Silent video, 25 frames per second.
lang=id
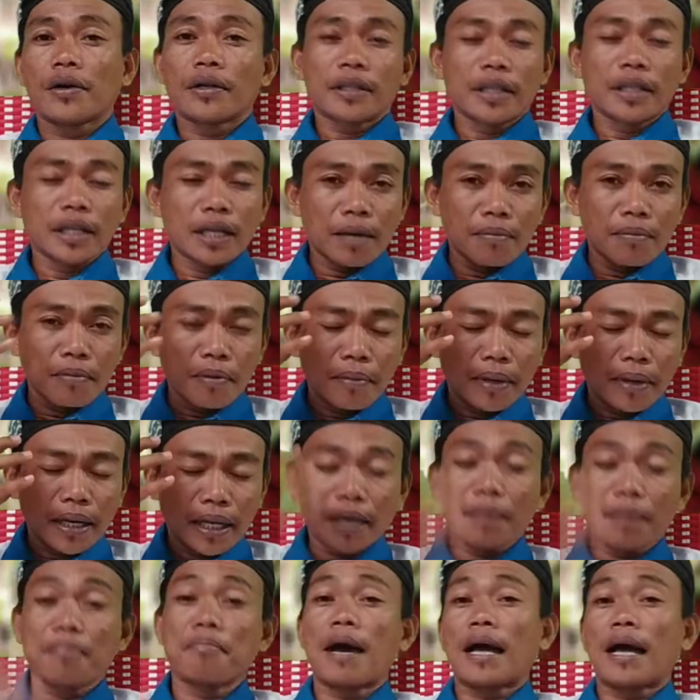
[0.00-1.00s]
tidak
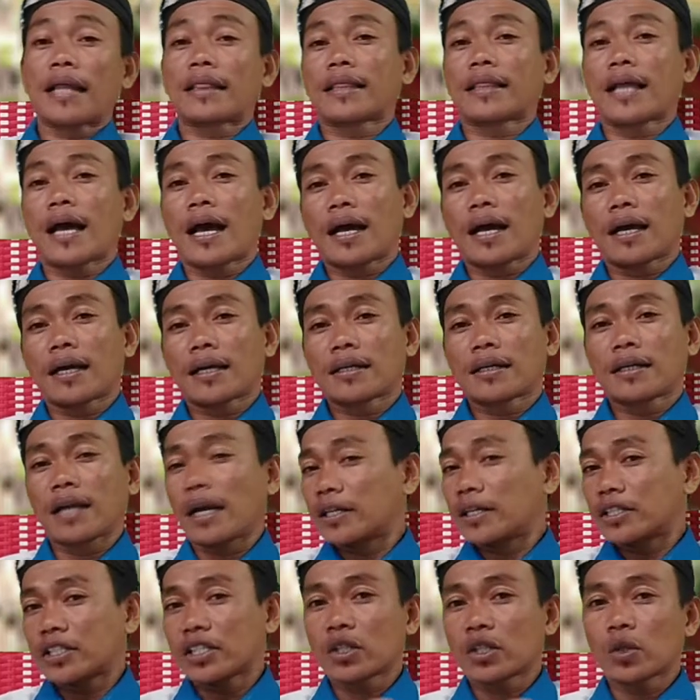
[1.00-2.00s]
memiliki mata,
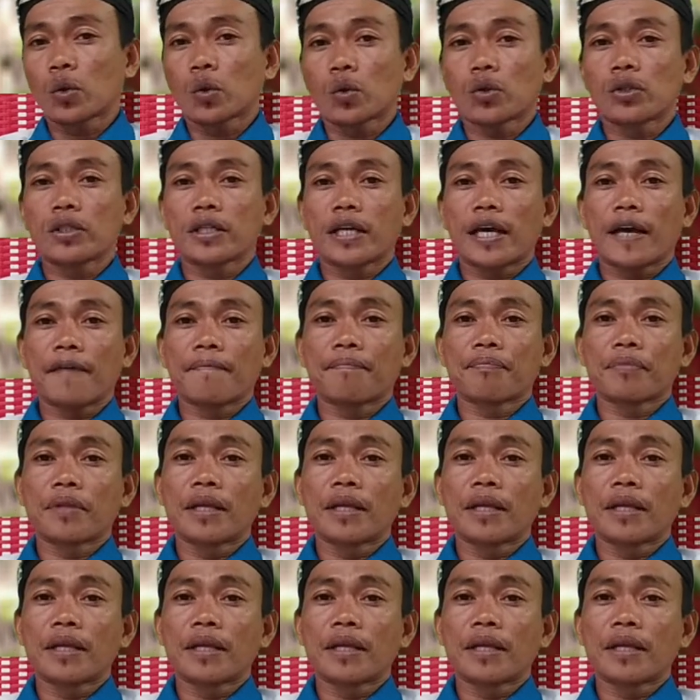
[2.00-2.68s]
dan seterusnya.